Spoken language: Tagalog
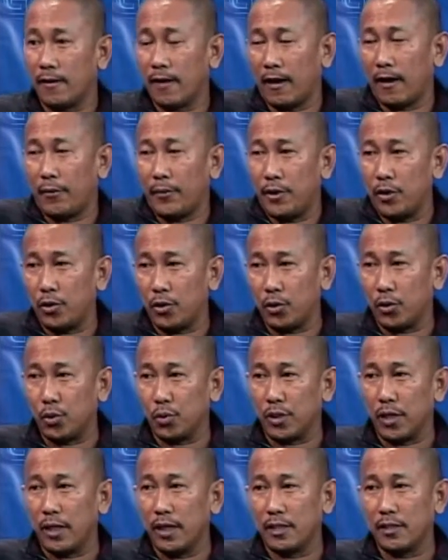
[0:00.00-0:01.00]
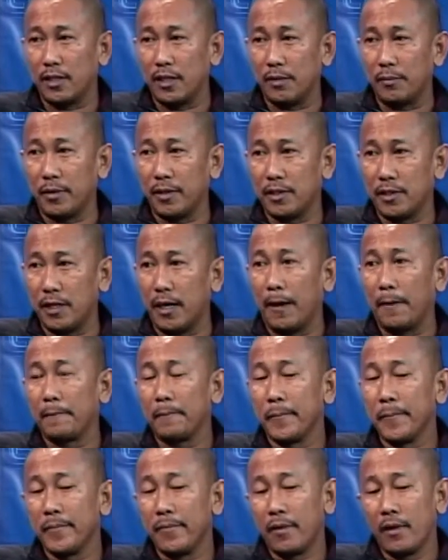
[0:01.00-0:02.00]
gagawin doon. Total, nandiyan naman sila.
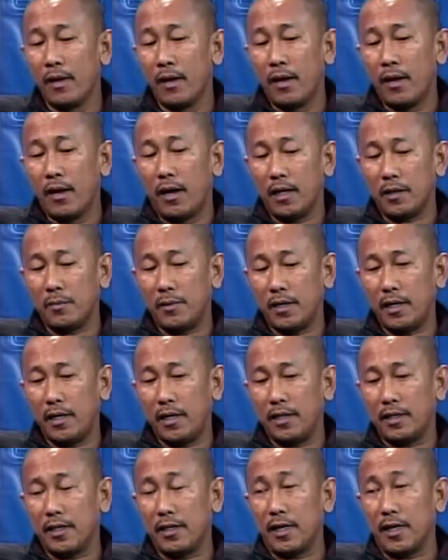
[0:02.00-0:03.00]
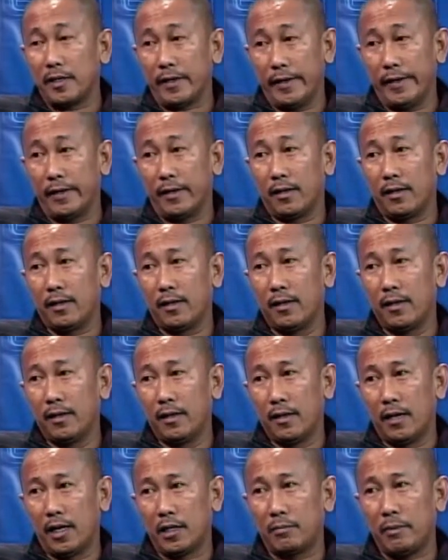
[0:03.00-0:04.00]
Mm. At makikita natin
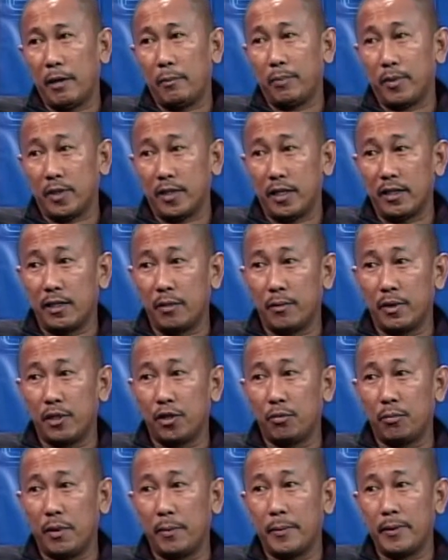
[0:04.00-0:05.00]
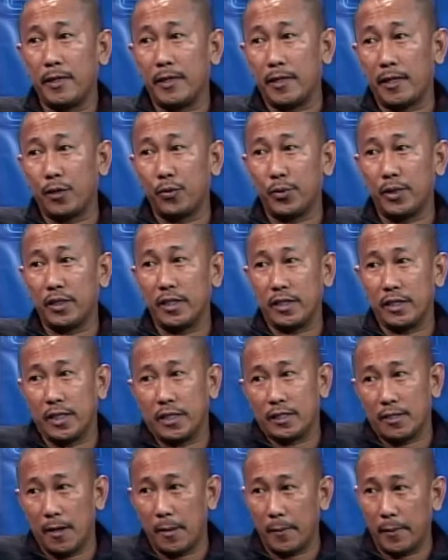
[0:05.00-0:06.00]
at mai-present naman yung mga material
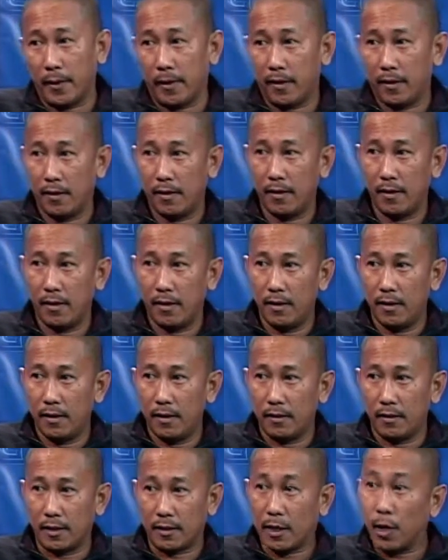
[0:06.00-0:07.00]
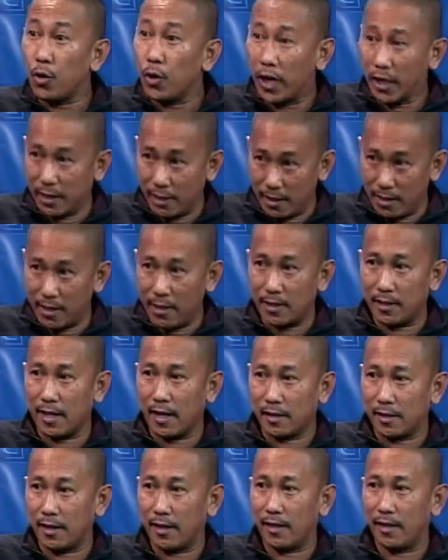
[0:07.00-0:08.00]
witnesses namin. Mm. Natauhan din nila
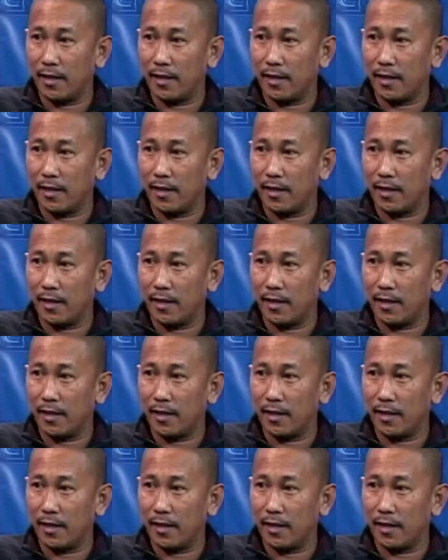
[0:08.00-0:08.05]
dati.